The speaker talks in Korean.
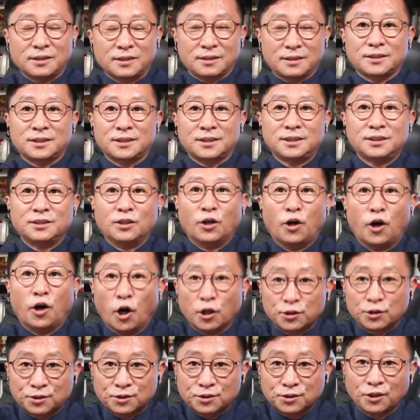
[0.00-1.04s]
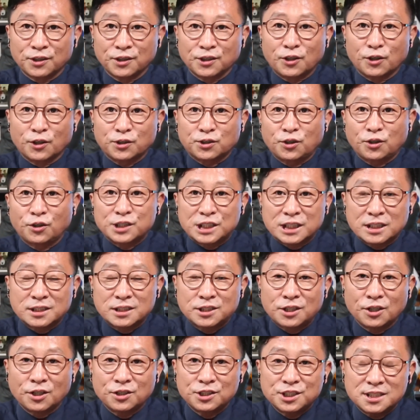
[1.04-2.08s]
그 어떤 것도
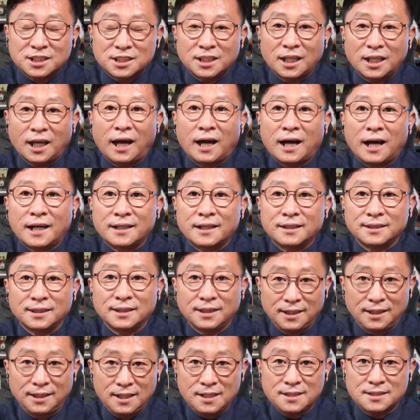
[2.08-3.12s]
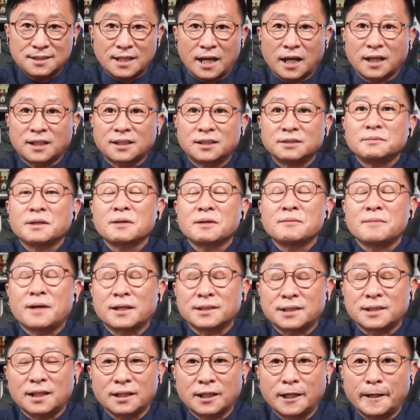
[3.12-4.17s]
지켜지지 않은 이 작금의
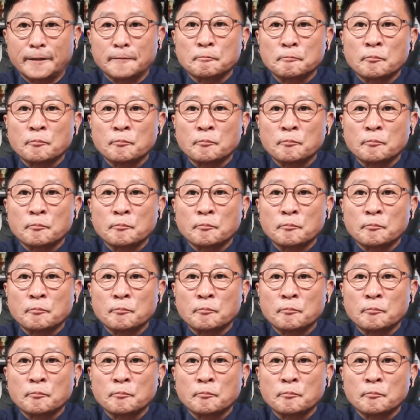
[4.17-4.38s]
마당에